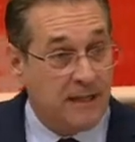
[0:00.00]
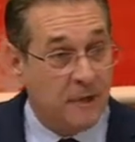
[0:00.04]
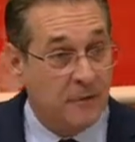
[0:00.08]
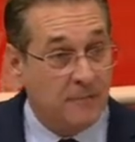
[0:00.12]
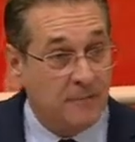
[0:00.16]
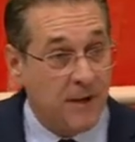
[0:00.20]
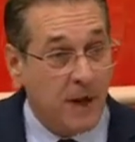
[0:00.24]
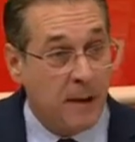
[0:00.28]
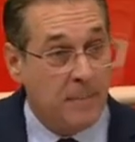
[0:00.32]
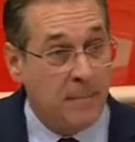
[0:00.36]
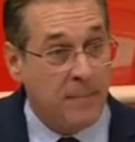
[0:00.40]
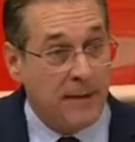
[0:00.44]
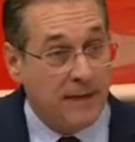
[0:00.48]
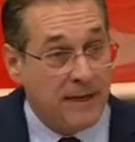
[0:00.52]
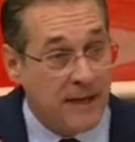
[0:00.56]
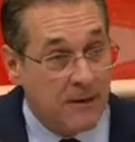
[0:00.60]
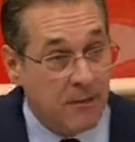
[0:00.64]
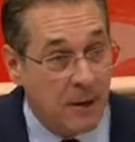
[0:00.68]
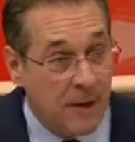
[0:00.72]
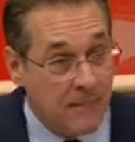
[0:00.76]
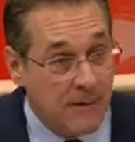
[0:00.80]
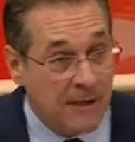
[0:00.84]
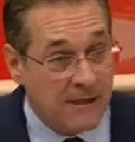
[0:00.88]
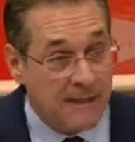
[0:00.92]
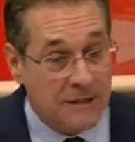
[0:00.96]
Und wir haben bei den
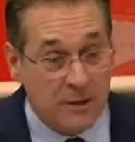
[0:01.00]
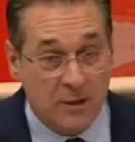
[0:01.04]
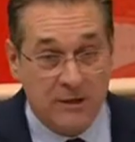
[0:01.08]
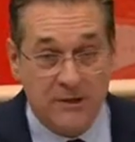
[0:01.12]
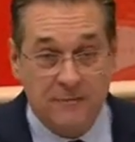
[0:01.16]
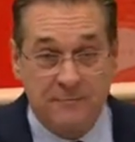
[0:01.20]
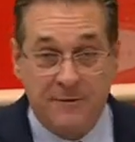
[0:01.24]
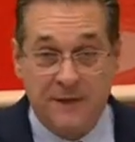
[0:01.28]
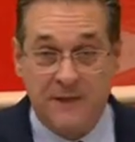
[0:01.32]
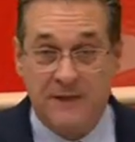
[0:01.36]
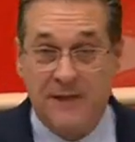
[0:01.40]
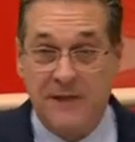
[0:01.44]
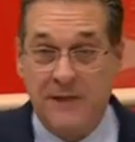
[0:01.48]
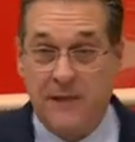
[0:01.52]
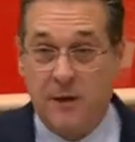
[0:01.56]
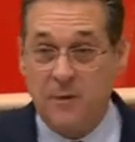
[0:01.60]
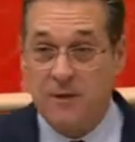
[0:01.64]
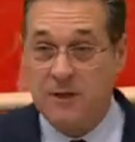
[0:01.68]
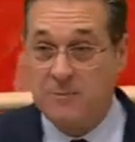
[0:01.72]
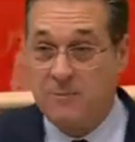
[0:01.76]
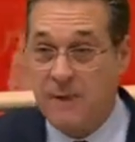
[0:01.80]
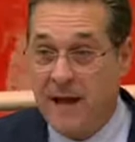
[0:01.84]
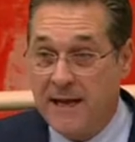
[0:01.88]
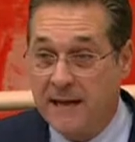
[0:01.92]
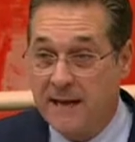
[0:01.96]

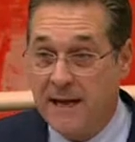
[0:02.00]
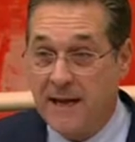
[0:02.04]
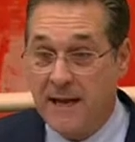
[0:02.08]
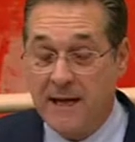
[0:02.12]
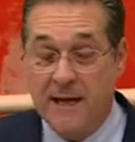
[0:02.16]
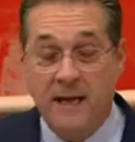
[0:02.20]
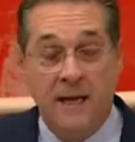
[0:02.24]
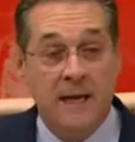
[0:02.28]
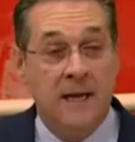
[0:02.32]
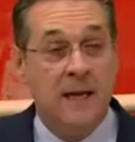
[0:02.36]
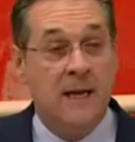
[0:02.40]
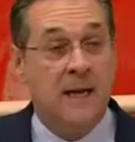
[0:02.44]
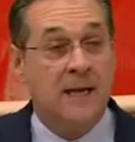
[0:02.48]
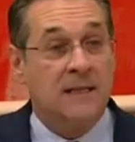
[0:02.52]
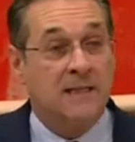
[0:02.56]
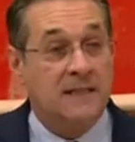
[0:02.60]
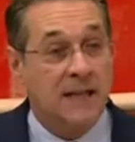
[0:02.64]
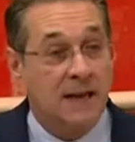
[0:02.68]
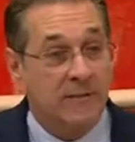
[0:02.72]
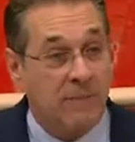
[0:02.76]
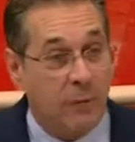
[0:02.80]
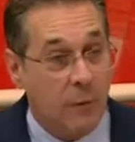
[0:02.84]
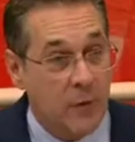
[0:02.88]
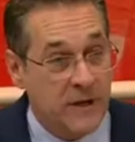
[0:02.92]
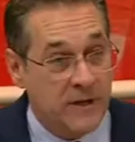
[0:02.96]
Arbeitslosenversicherungsbeiträgen
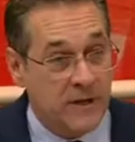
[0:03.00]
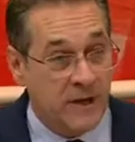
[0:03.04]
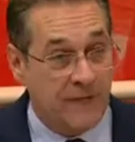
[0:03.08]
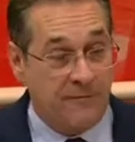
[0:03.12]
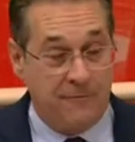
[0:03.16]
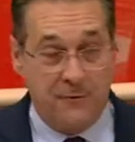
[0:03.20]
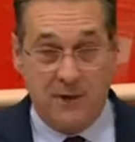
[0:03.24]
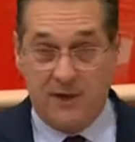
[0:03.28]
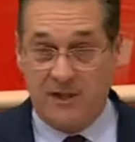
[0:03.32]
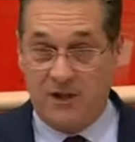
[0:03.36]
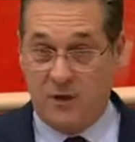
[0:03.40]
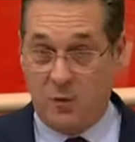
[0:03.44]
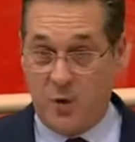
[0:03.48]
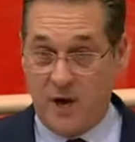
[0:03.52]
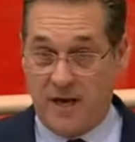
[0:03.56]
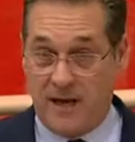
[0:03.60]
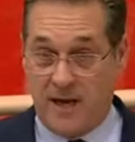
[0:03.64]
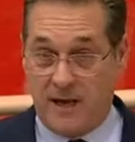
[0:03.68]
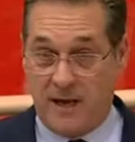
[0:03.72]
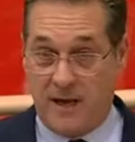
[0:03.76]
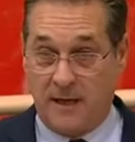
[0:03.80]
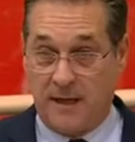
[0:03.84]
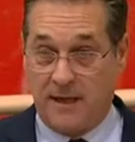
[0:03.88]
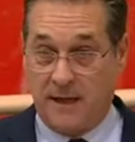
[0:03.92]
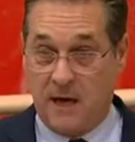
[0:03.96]
sehr wohl dafür Sorge
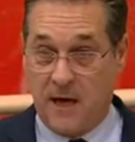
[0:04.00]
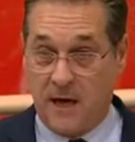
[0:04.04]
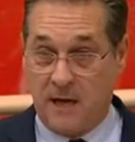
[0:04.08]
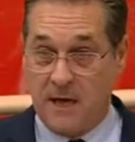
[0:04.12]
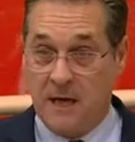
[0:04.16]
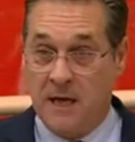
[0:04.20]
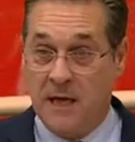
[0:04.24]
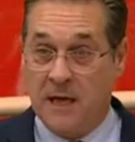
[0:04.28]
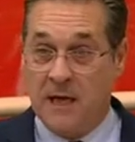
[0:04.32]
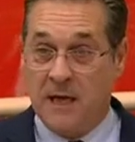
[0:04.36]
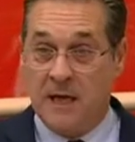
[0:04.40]
getragen,